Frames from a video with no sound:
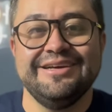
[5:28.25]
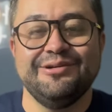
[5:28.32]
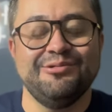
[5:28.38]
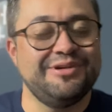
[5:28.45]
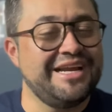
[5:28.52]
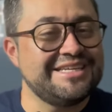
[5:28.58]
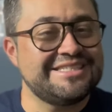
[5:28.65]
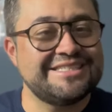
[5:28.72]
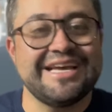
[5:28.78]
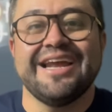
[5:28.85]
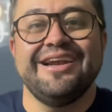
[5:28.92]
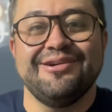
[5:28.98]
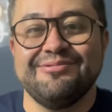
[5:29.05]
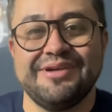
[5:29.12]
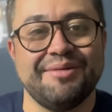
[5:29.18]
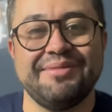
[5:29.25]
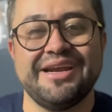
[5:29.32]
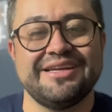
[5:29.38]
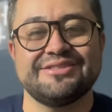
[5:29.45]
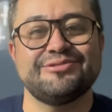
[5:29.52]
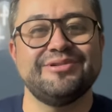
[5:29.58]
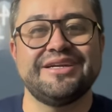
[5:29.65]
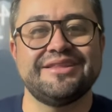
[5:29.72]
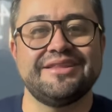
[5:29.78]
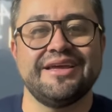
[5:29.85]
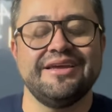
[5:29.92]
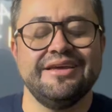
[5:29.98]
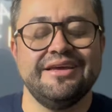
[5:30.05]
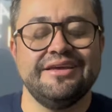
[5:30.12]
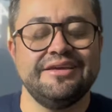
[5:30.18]
una sal, una mala
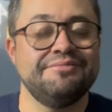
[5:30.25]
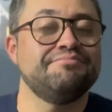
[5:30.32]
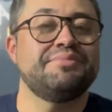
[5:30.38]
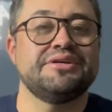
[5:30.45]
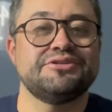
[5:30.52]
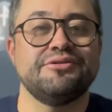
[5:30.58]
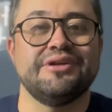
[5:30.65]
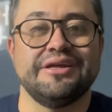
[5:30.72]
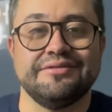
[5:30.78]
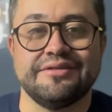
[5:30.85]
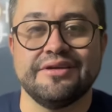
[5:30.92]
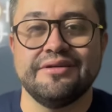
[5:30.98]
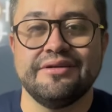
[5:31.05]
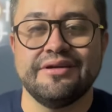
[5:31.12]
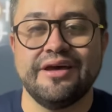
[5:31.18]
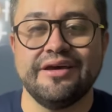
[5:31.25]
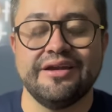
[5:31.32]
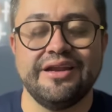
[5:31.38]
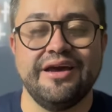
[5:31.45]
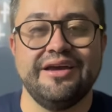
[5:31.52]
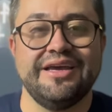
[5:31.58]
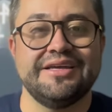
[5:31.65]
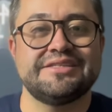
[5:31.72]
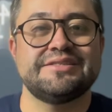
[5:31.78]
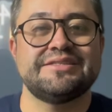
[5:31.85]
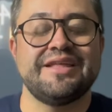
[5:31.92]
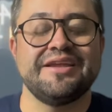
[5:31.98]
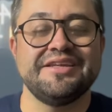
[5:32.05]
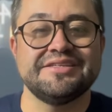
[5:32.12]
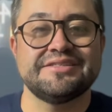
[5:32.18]
suerte impresionante, la de la
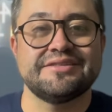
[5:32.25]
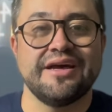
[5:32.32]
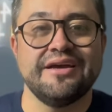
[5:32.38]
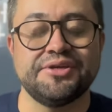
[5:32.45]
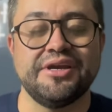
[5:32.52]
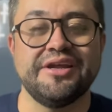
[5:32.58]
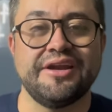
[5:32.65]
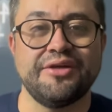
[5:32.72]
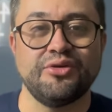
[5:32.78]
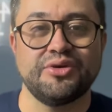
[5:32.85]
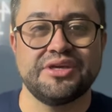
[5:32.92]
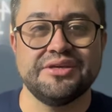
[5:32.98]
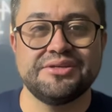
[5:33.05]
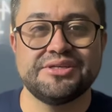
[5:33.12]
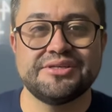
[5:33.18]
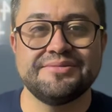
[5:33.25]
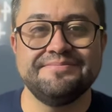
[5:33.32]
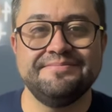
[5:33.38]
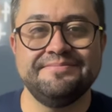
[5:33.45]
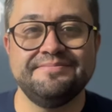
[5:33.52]
extenista Yelena Dokic.